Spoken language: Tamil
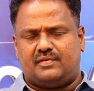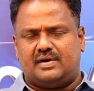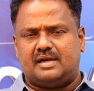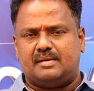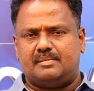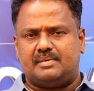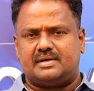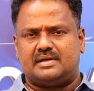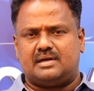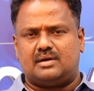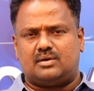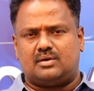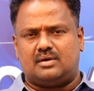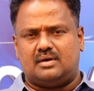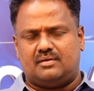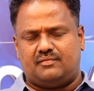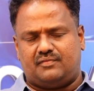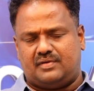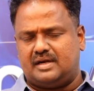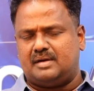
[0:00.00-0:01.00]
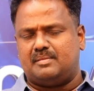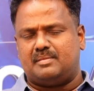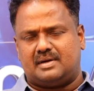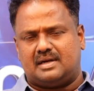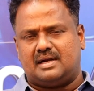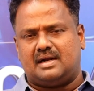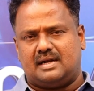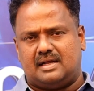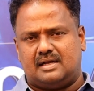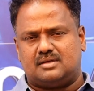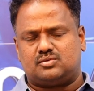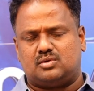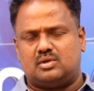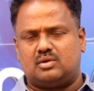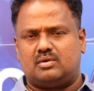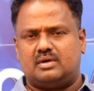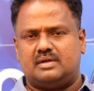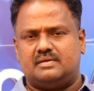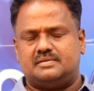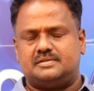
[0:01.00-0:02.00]
ஃபண்டமெண்டல் ஃபண்டமெண்டலாக நான்
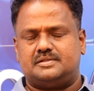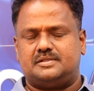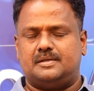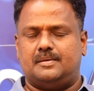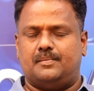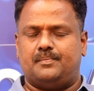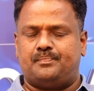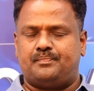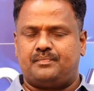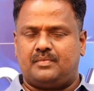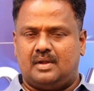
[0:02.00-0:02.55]
சொல்லக்கூடிய விஷயம்